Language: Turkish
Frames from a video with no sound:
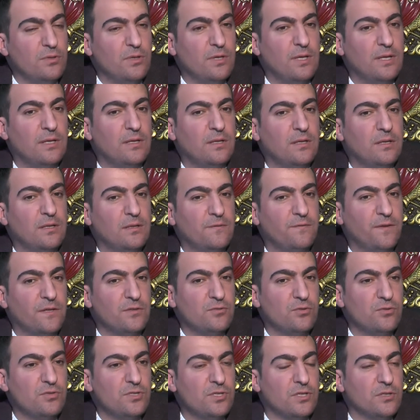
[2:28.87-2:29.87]
E,
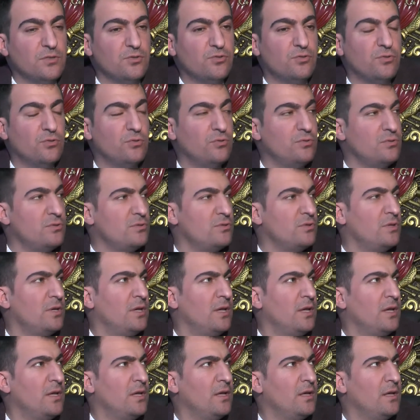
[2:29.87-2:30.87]
fason çalışıyoruz.
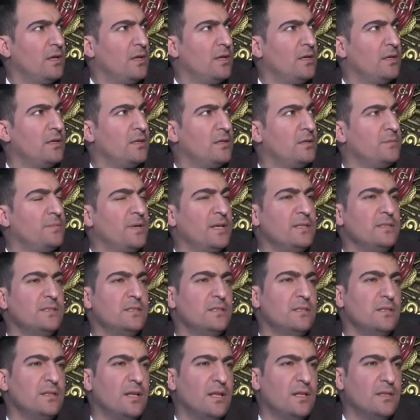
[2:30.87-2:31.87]
Ee, ben
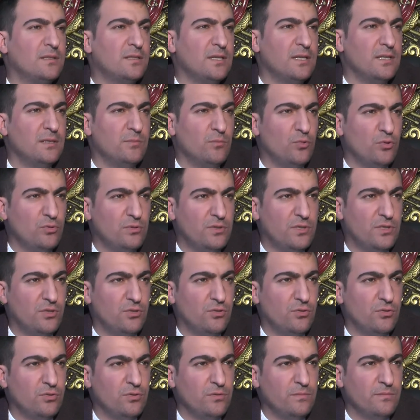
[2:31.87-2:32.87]
yılın 6 ayı mont
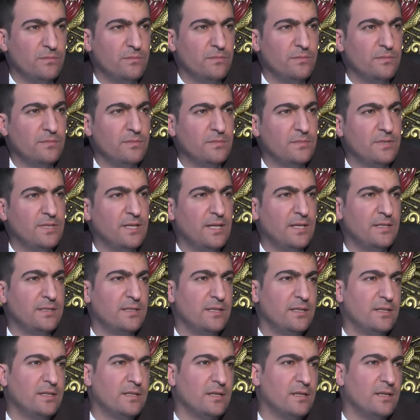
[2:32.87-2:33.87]
dikiyorum. Diğer
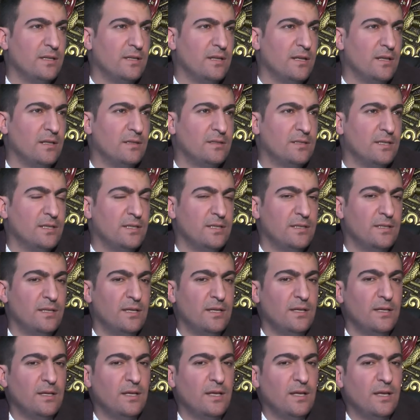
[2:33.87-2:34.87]
geri kalan 6 ayı
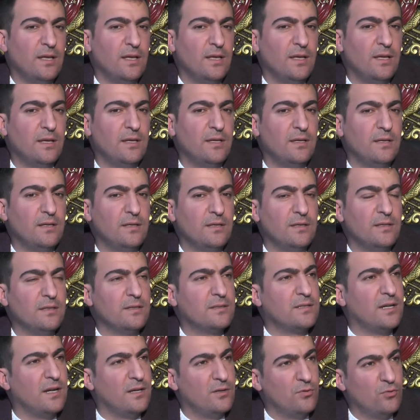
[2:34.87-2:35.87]
da e,
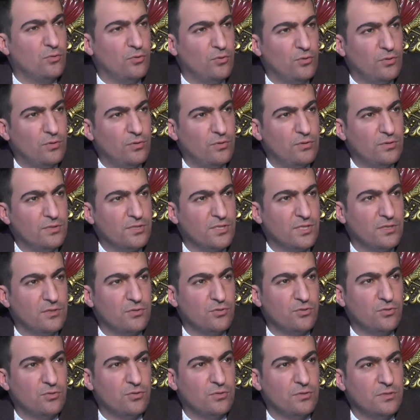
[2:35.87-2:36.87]
kargo
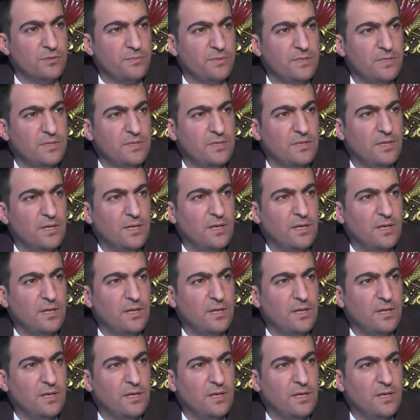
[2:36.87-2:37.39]
çalışıyoruz biz.